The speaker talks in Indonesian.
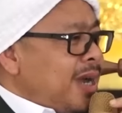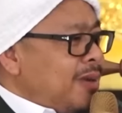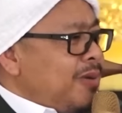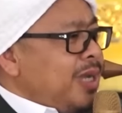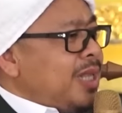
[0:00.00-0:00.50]

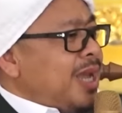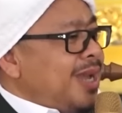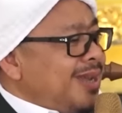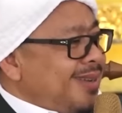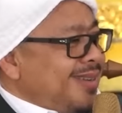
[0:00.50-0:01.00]
Kalau
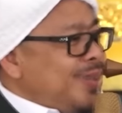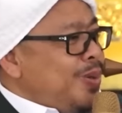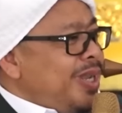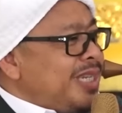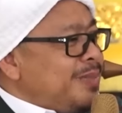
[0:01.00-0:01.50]
kita
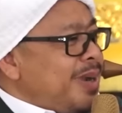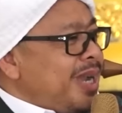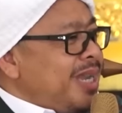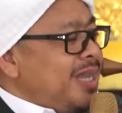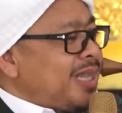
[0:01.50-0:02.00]
dituding
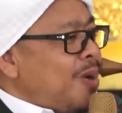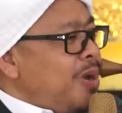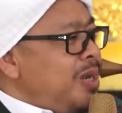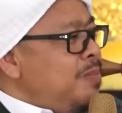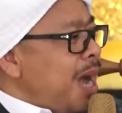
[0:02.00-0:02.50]
sebagai
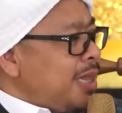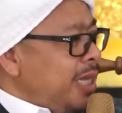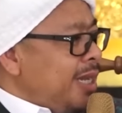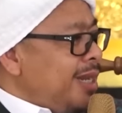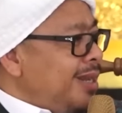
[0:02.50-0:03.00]
tauhid
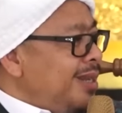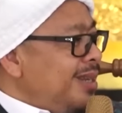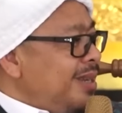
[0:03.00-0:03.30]
batil,